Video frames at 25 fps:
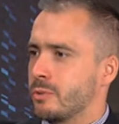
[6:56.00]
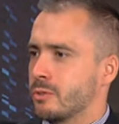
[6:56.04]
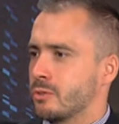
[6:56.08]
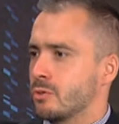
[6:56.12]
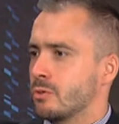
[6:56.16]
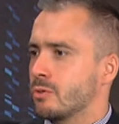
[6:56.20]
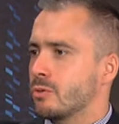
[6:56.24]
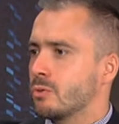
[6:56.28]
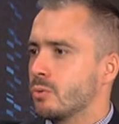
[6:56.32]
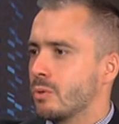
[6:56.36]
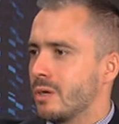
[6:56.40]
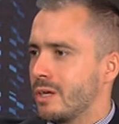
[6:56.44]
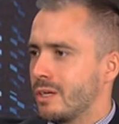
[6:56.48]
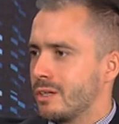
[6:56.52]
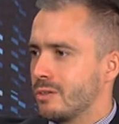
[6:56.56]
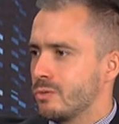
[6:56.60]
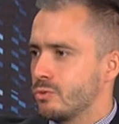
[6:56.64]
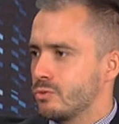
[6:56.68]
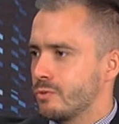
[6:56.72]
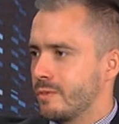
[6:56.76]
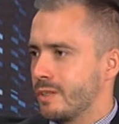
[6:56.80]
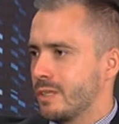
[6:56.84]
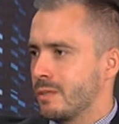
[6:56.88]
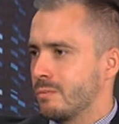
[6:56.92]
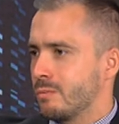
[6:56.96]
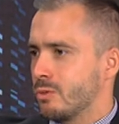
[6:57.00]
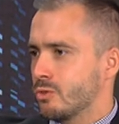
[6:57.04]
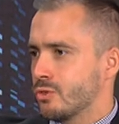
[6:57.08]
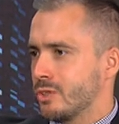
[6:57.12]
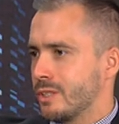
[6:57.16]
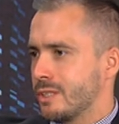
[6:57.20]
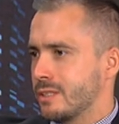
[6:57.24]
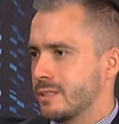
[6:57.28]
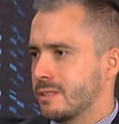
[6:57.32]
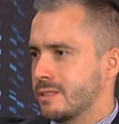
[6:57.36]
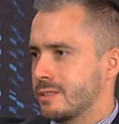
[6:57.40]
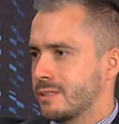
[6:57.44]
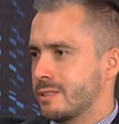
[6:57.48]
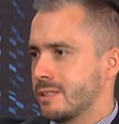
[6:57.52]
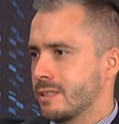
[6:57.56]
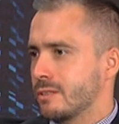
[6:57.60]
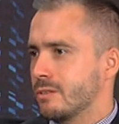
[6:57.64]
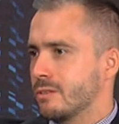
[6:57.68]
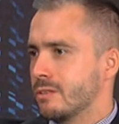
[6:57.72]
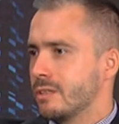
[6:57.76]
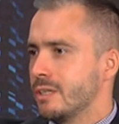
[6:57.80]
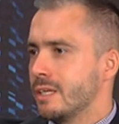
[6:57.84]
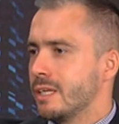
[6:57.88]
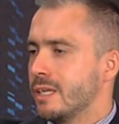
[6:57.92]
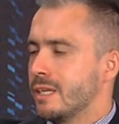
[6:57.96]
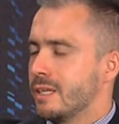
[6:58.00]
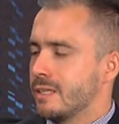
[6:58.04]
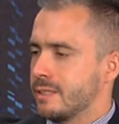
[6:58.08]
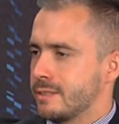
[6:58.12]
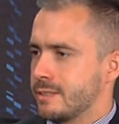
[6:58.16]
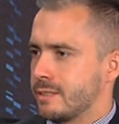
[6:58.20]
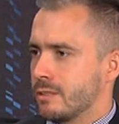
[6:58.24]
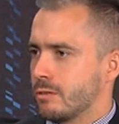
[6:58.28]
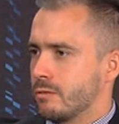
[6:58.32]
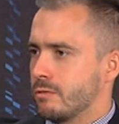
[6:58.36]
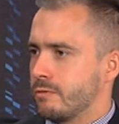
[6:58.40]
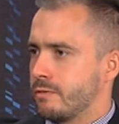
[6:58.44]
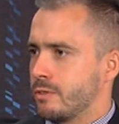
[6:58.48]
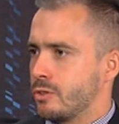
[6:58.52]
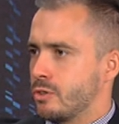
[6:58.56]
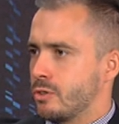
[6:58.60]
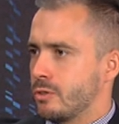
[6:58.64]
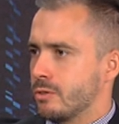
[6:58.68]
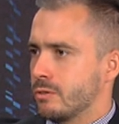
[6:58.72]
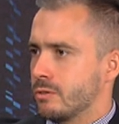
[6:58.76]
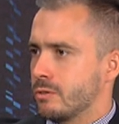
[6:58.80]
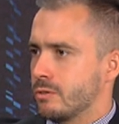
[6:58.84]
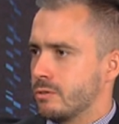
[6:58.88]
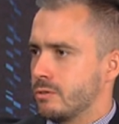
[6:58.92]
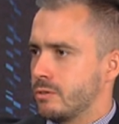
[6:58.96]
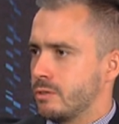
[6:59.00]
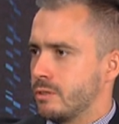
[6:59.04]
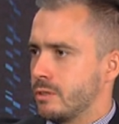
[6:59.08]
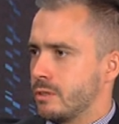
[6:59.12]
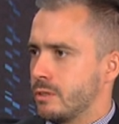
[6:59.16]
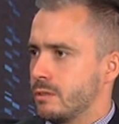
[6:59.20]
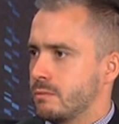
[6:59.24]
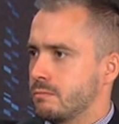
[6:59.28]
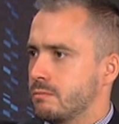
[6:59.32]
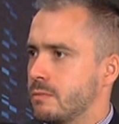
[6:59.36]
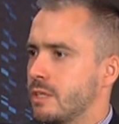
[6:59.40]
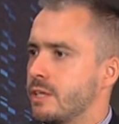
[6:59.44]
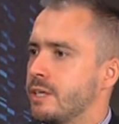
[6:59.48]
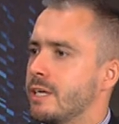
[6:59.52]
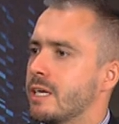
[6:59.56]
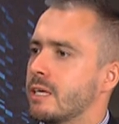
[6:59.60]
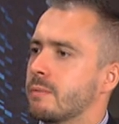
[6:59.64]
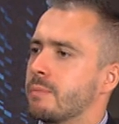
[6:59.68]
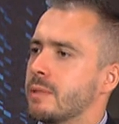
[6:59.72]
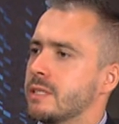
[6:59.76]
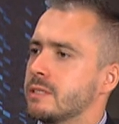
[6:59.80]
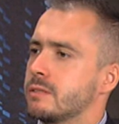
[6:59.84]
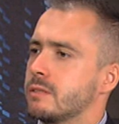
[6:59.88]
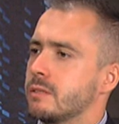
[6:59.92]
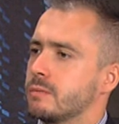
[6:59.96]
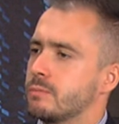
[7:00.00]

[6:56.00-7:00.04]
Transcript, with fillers: po trochu, ale już wiele można z tego, z tego wyciągnąć. E, jak pan